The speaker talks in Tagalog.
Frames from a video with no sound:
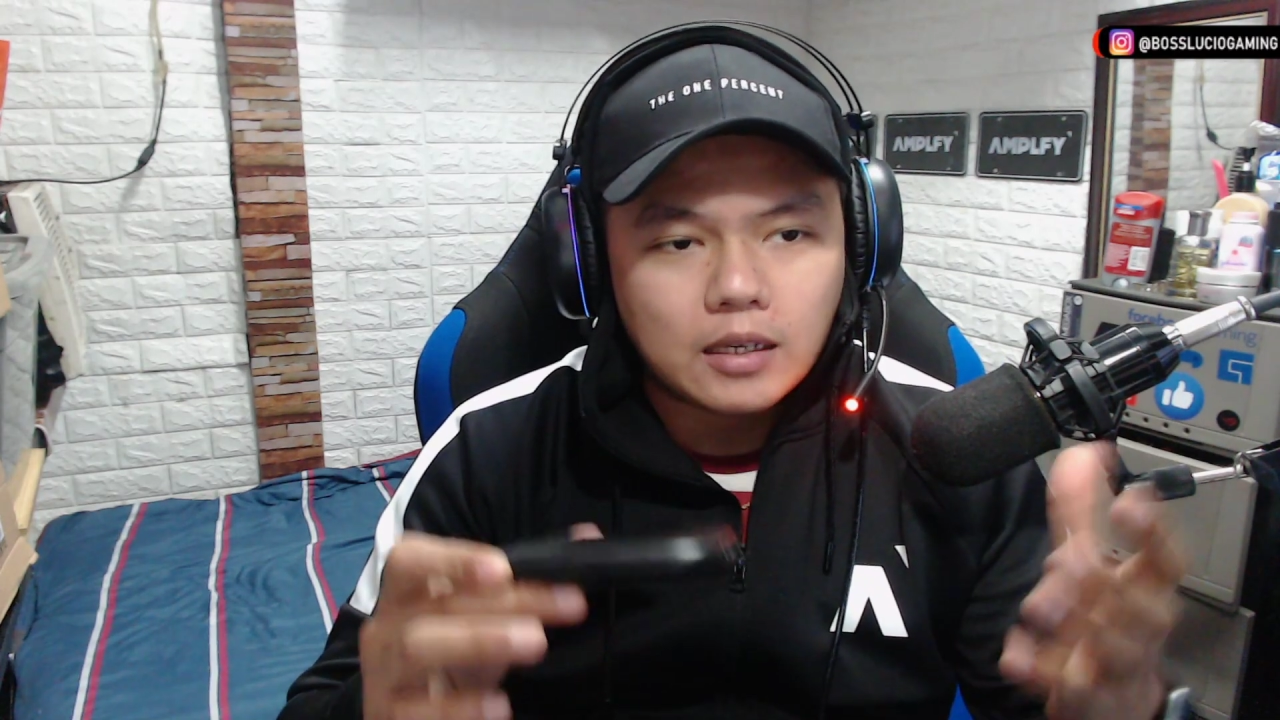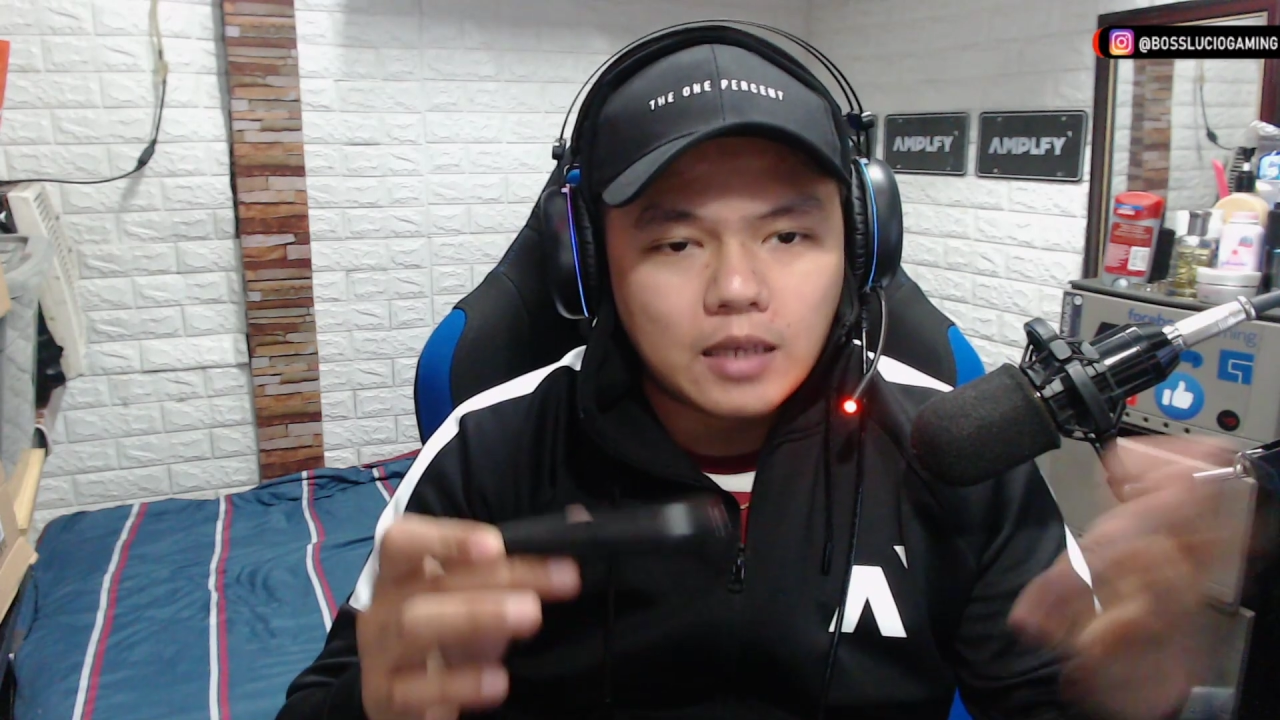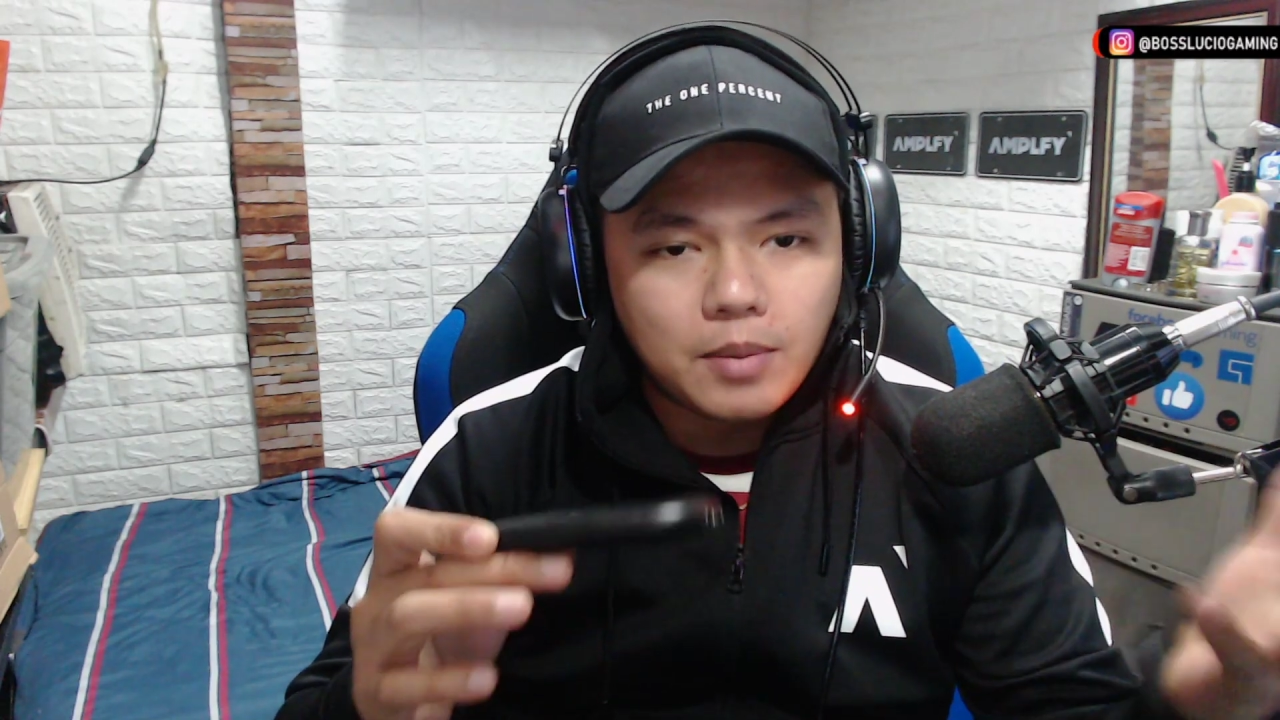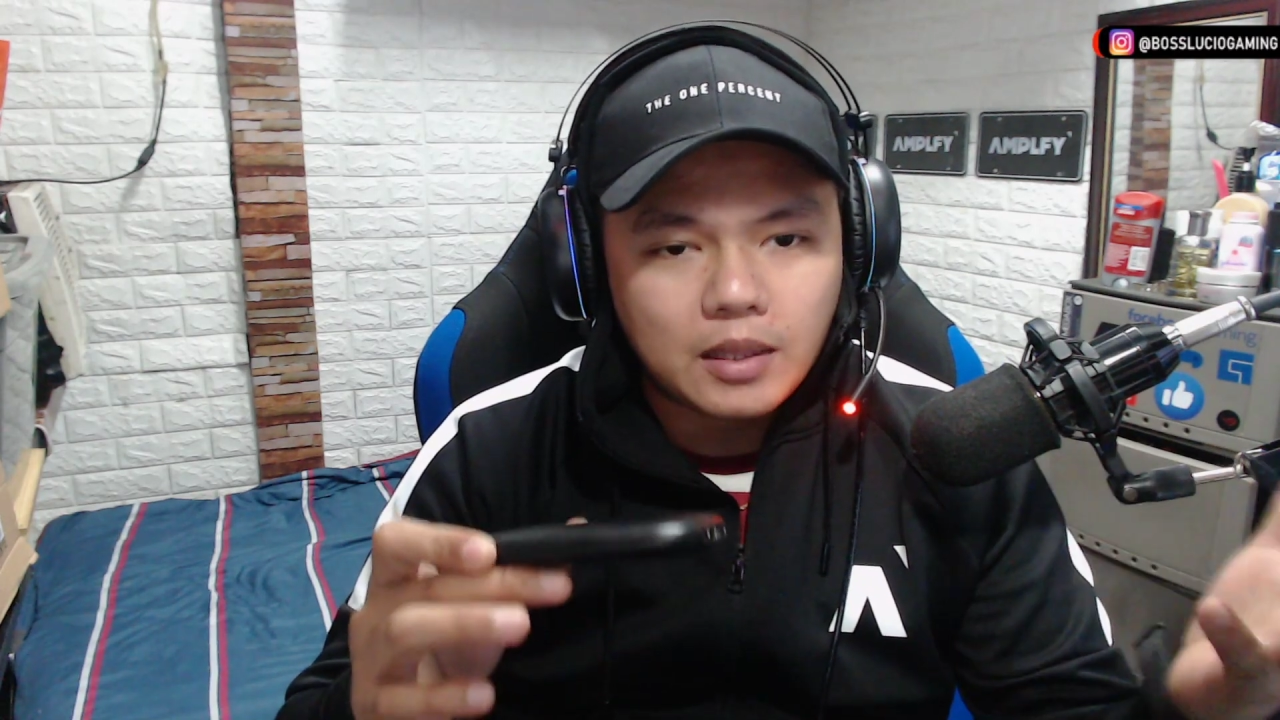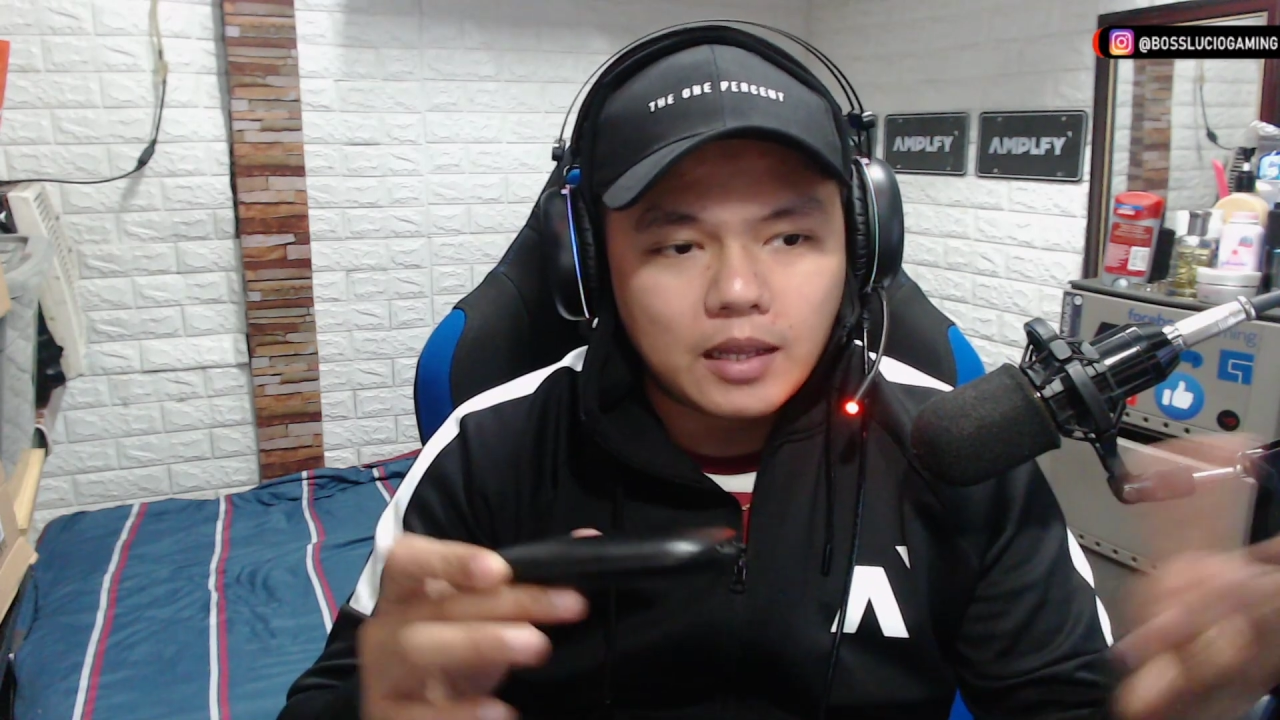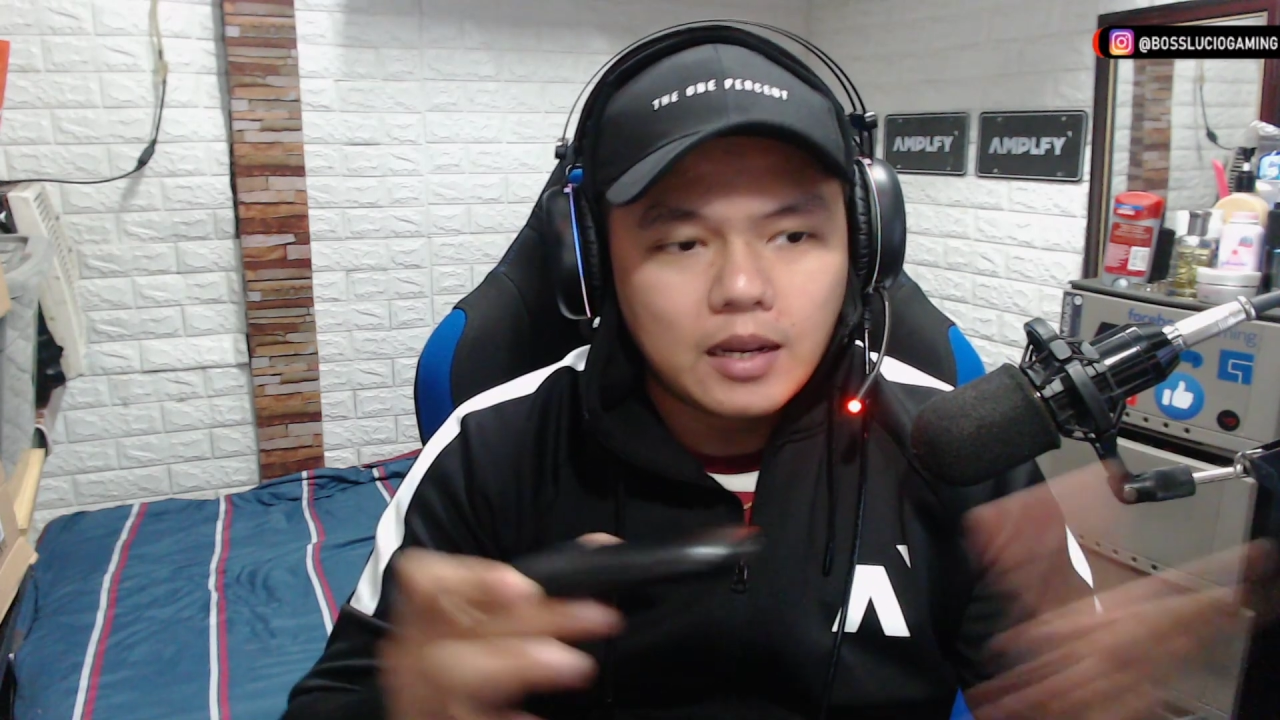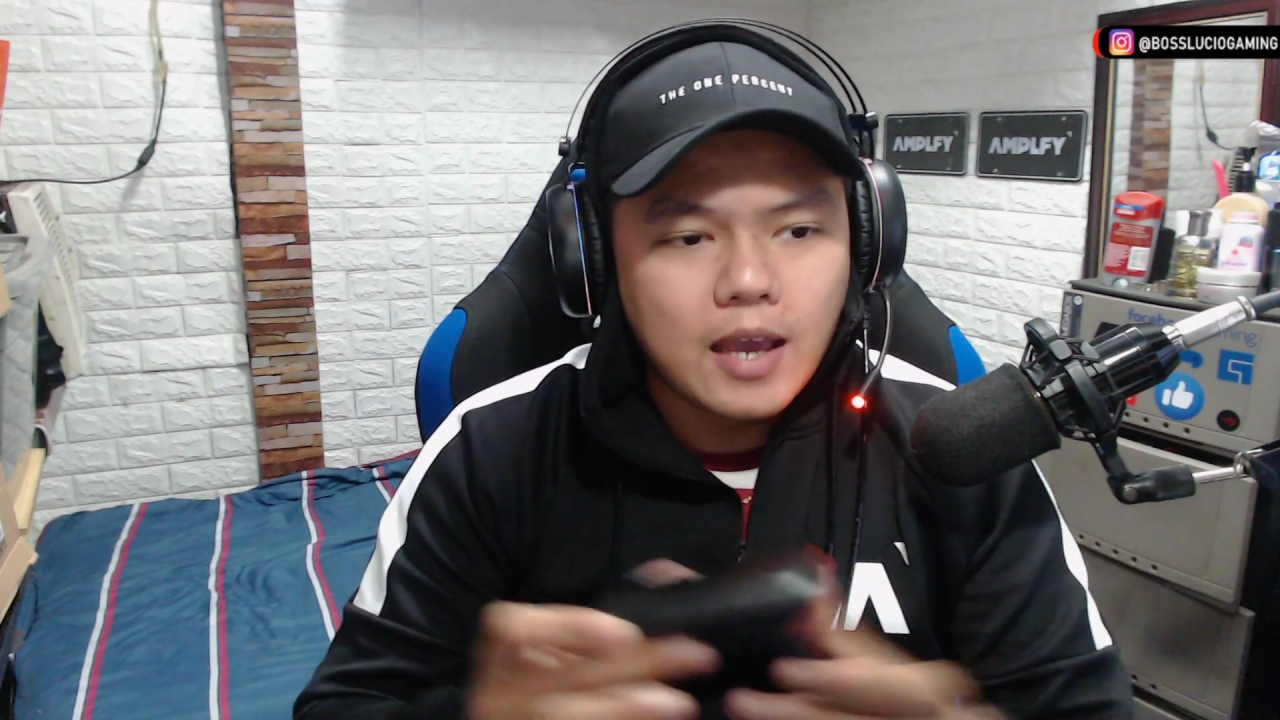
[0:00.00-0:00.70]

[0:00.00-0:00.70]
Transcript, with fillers: gamitin